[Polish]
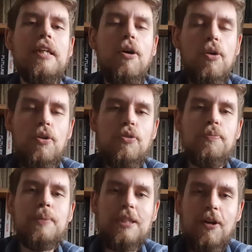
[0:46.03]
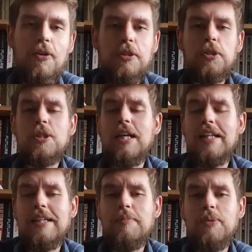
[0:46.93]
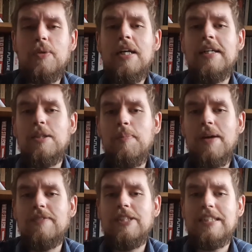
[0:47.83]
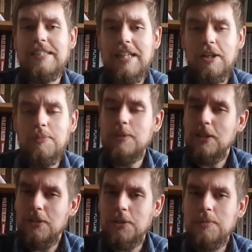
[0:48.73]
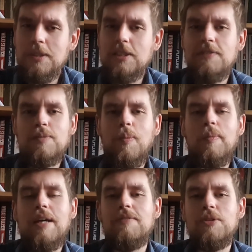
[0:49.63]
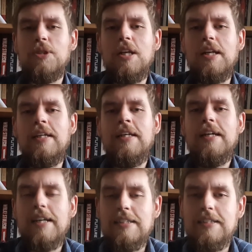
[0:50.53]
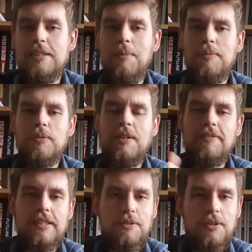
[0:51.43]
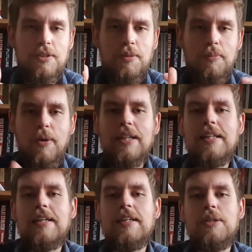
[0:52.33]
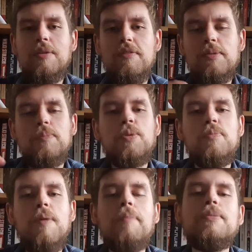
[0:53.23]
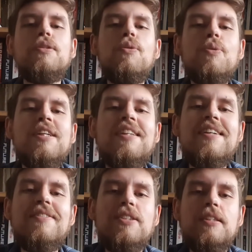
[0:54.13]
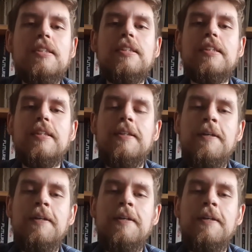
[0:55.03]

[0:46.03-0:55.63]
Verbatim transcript: horrorów psychologicznych, a ten był doprawdy znakomity, o czym zresztą wspominałem w oddzielnej recenzji. Mamy tutaj fascynującą bohaterkę, która w sposób absolutnie dewocyjny